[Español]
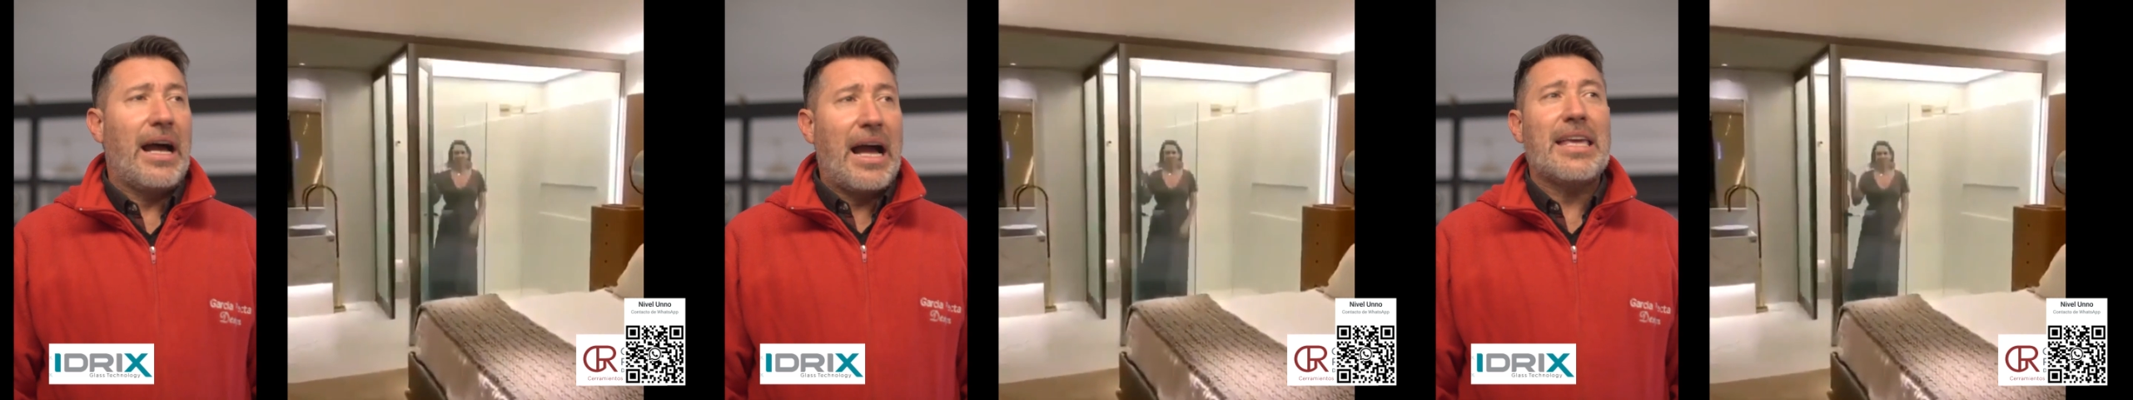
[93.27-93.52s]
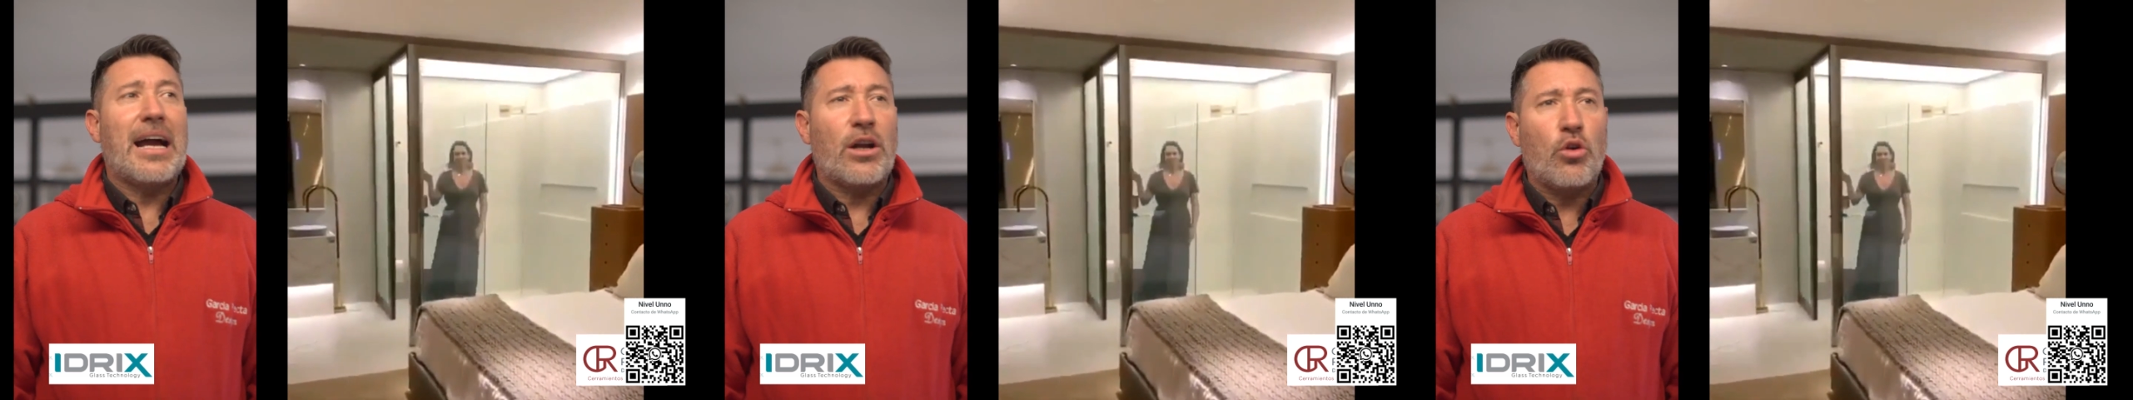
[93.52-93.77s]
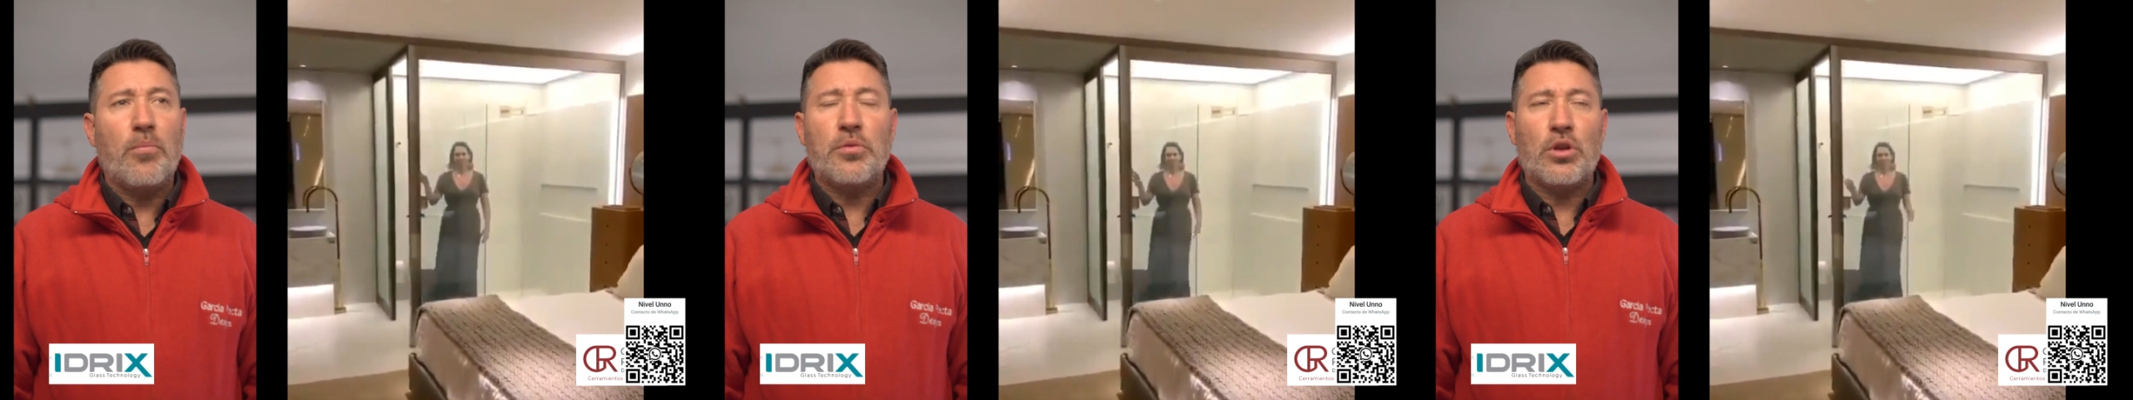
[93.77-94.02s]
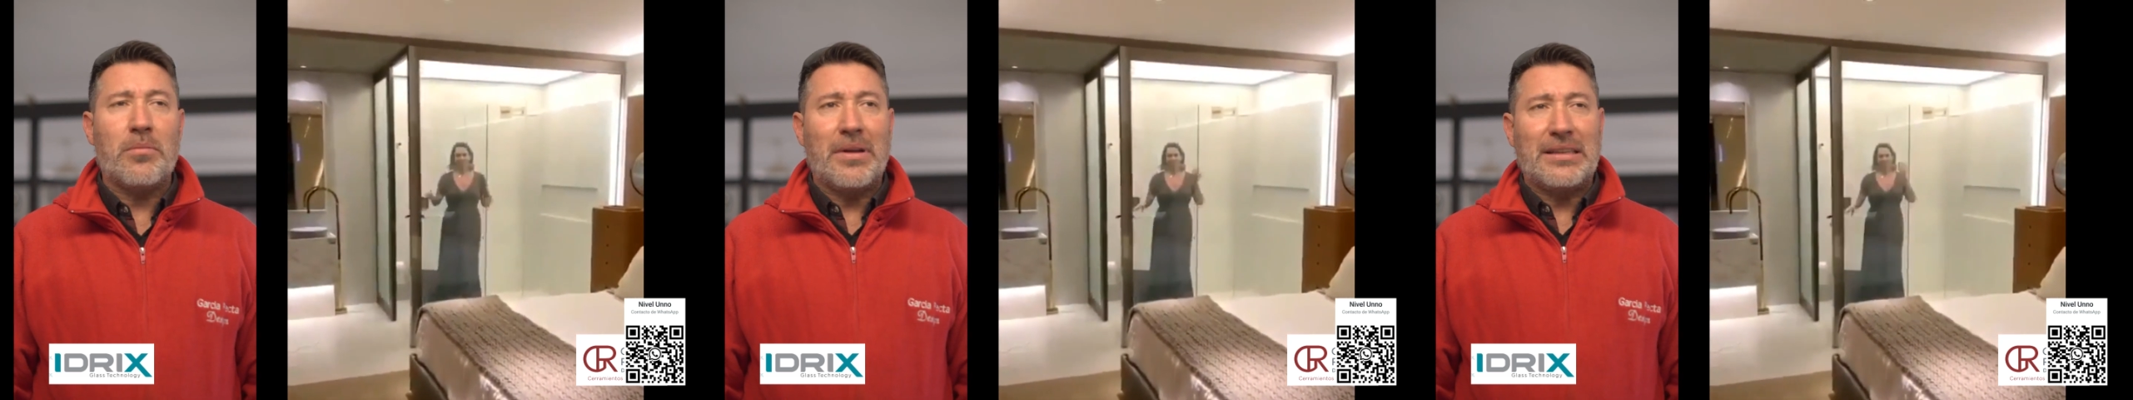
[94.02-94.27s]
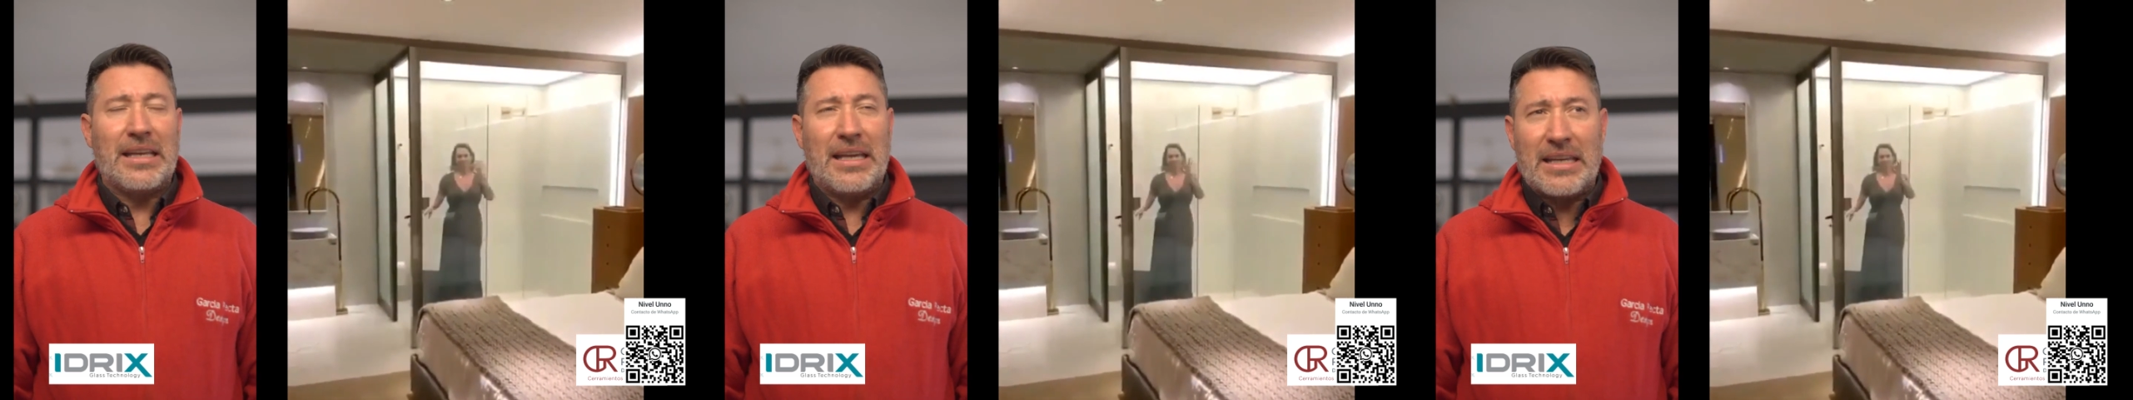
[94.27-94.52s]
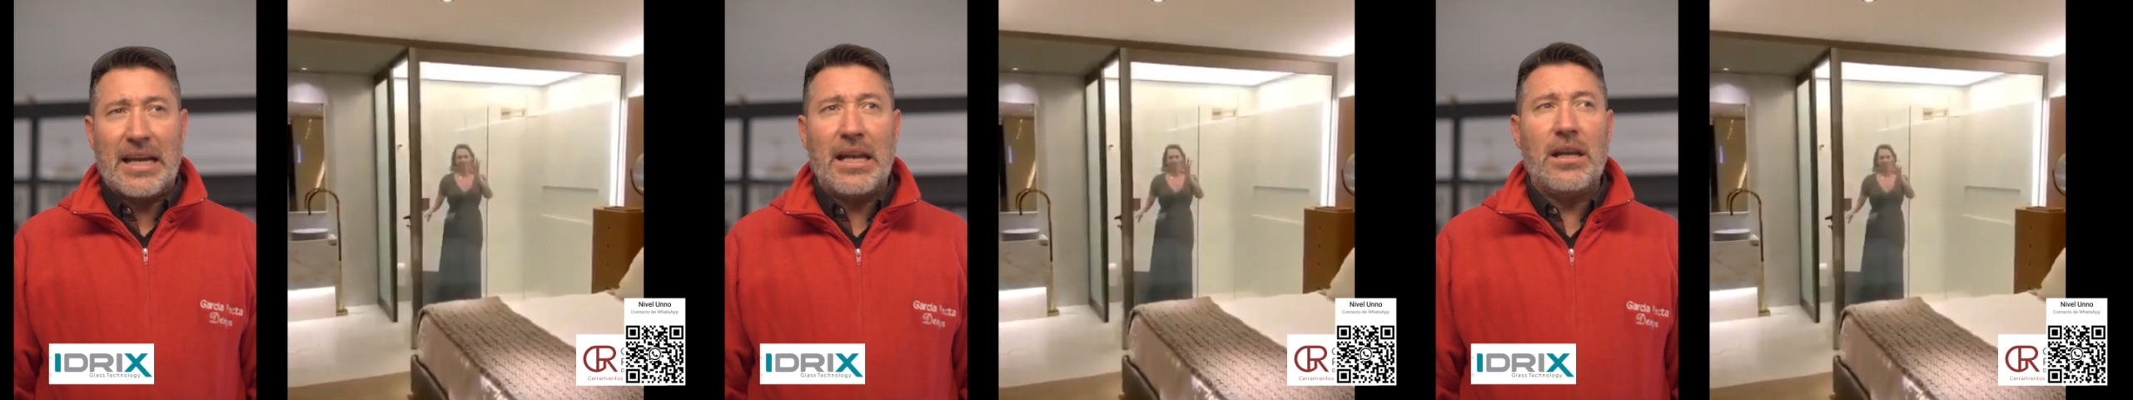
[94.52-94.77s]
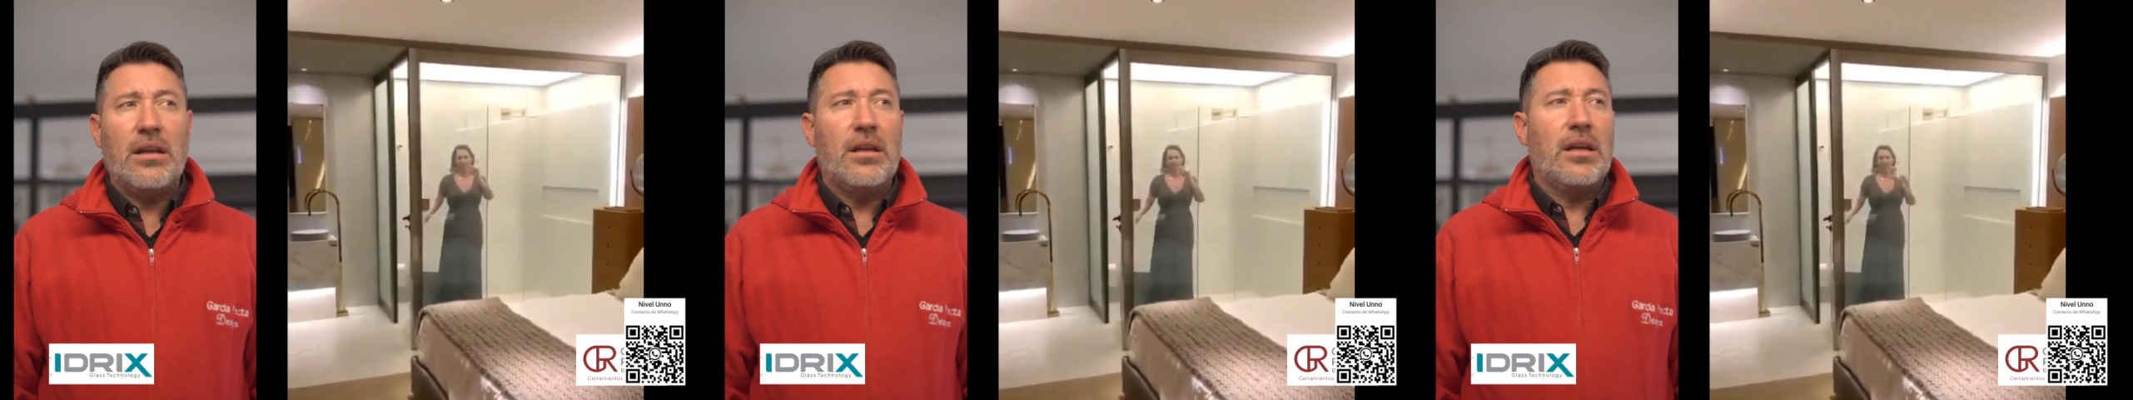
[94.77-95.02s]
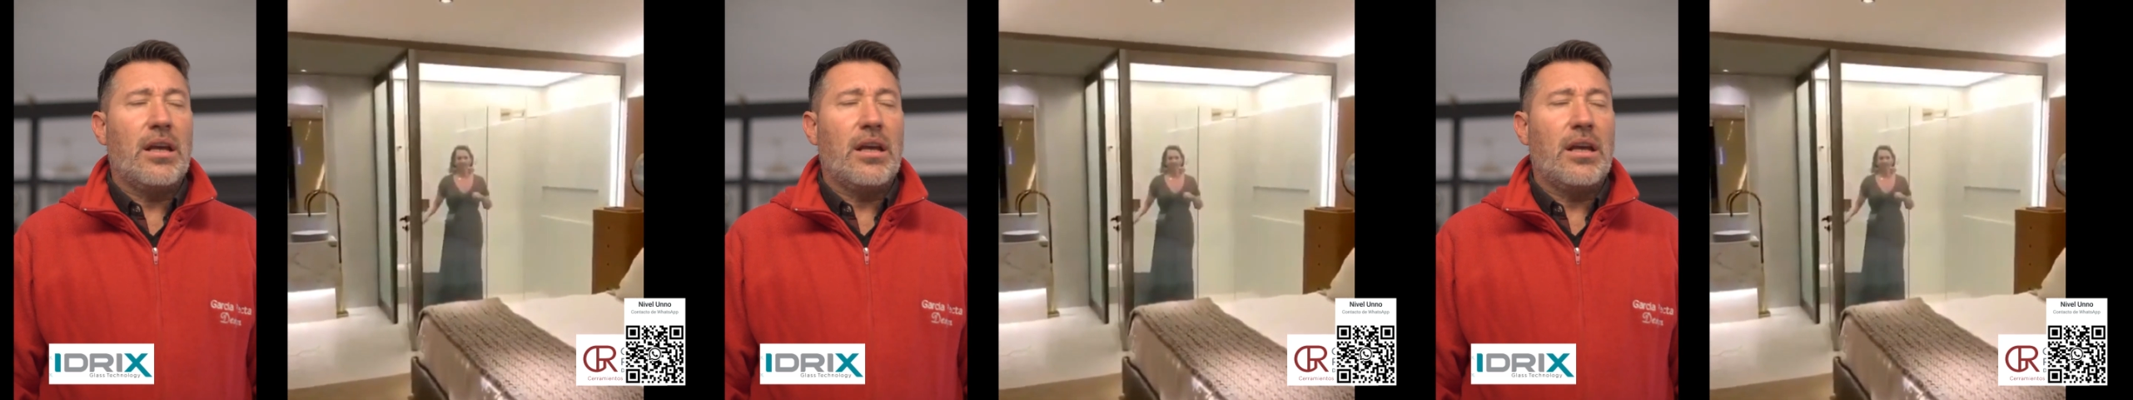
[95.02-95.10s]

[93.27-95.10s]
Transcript: hay acopio de material,